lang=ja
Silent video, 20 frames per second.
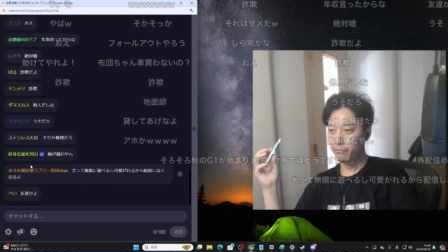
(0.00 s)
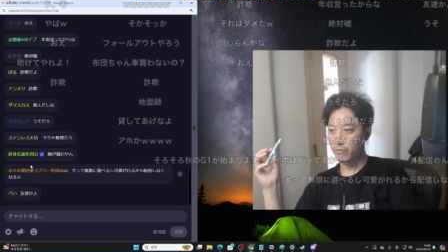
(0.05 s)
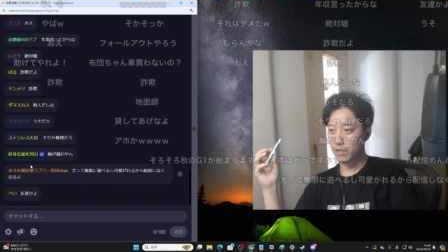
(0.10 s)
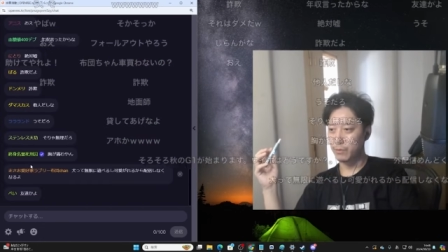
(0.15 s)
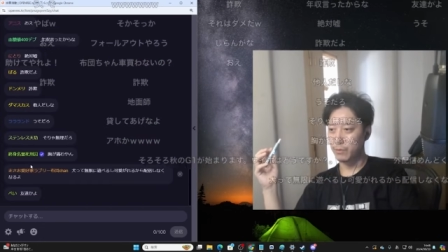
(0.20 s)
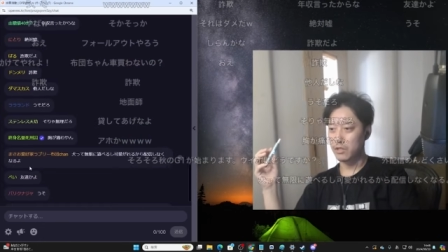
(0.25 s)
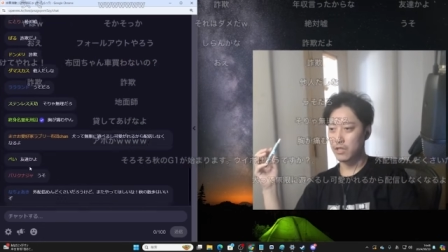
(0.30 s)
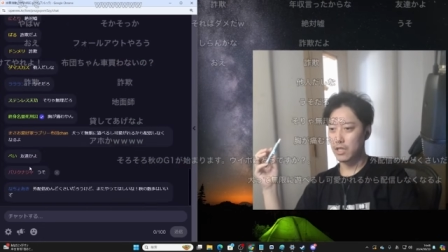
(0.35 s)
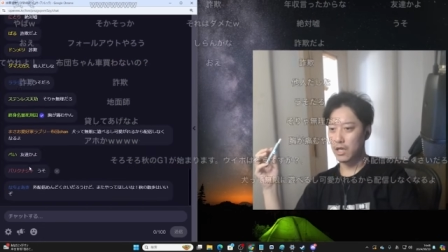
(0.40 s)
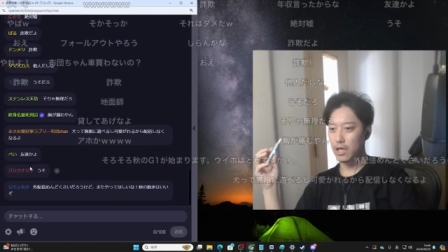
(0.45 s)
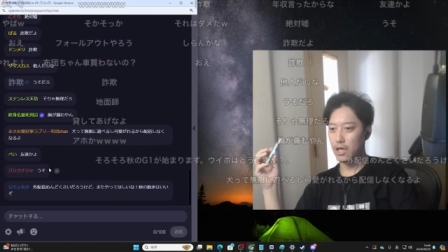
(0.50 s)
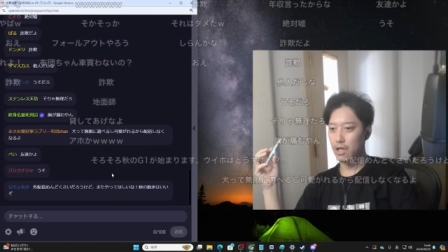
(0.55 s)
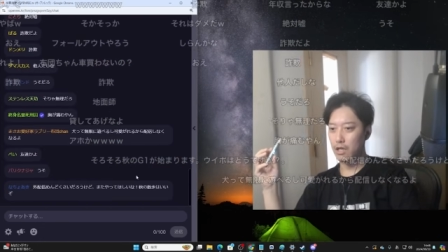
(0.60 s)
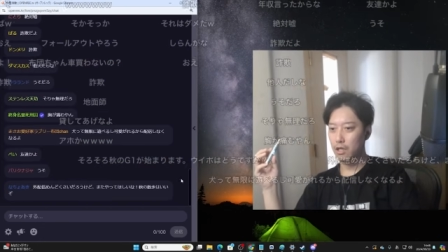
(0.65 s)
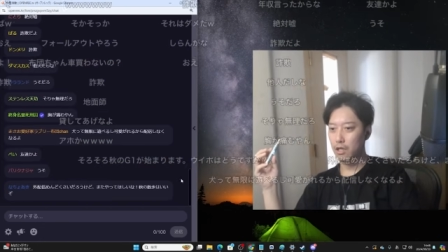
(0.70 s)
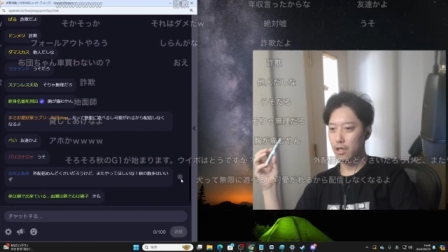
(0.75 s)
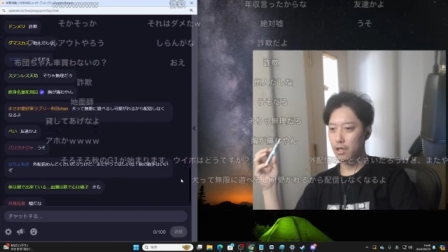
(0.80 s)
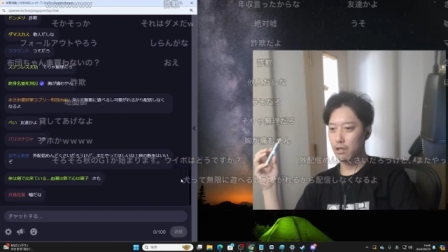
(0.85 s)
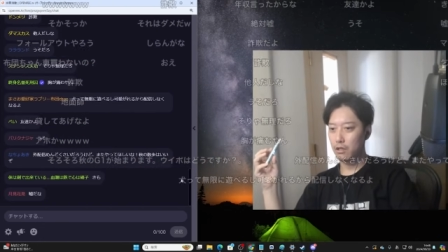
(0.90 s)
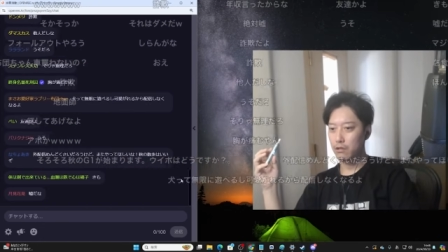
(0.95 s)
でもさ
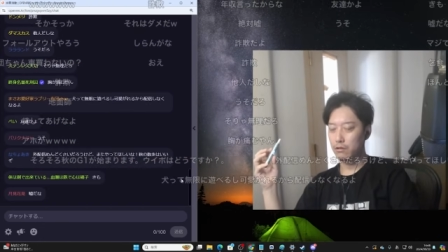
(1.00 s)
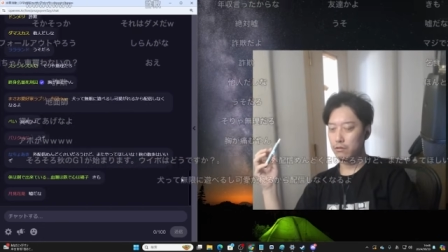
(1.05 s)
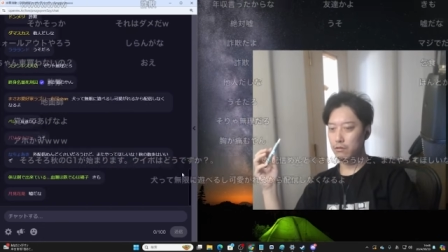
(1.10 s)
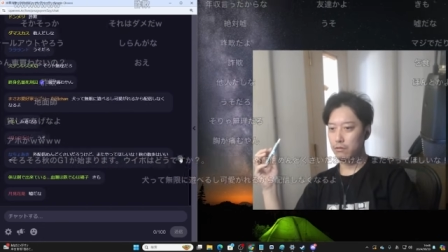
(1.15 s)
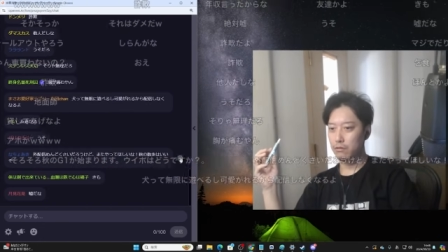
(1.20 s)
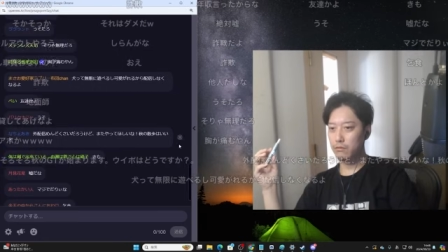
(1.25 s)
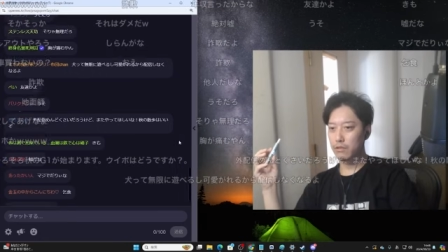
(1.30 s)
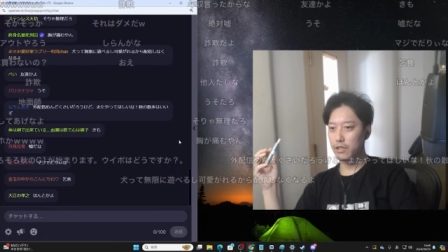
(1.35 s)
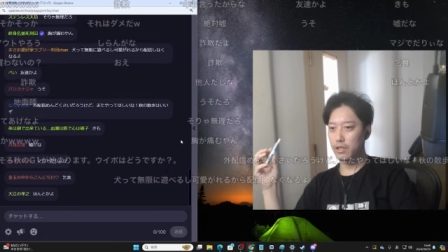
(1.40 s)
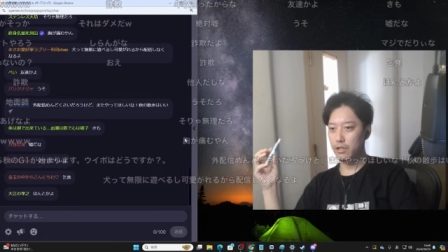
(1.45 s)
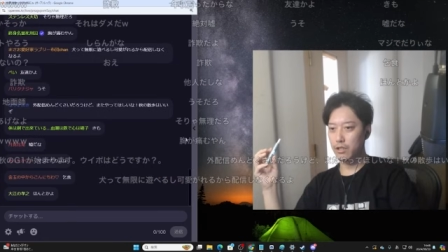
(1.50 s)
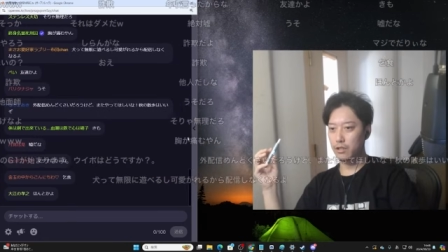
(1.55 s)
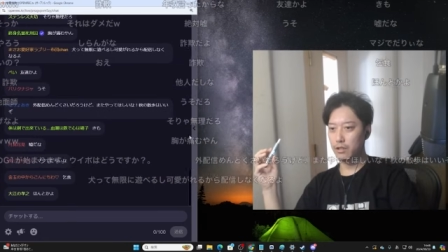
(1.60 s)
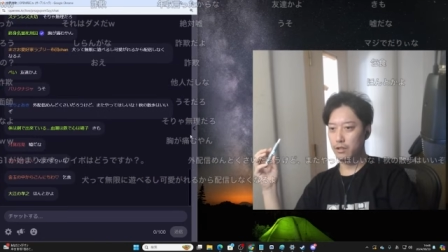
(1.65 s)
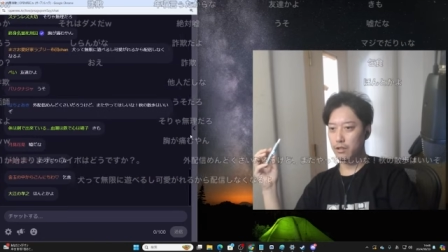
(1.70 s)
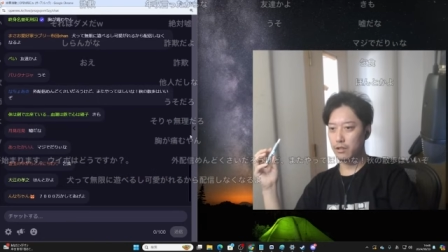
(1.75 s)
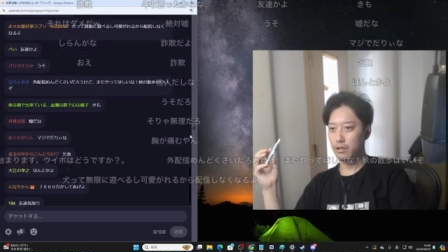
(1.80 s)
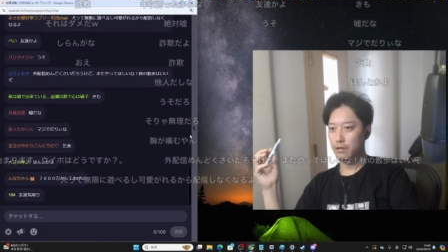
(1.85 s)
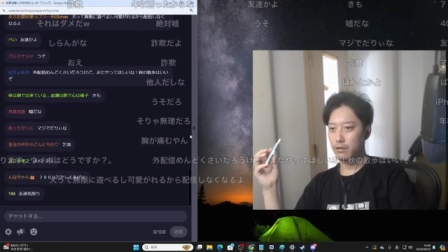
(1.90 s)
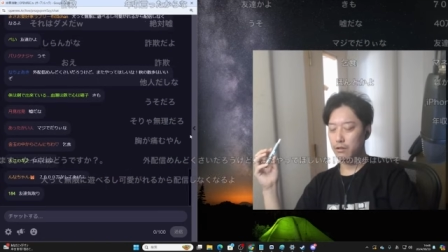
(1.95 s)
どんな
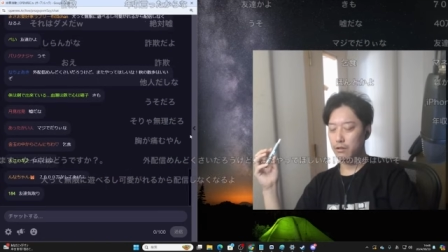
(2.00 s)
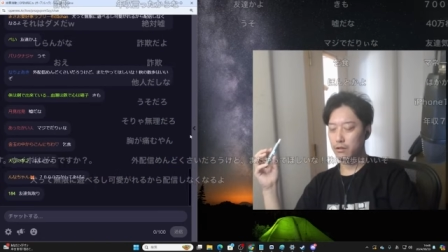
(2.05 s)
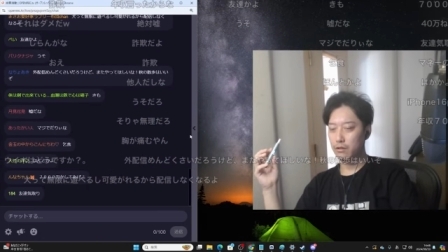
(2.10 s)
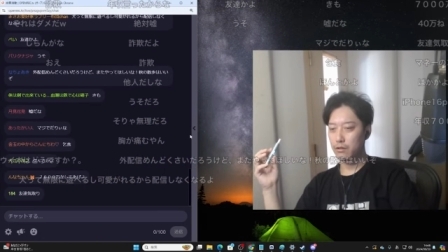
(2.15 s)
に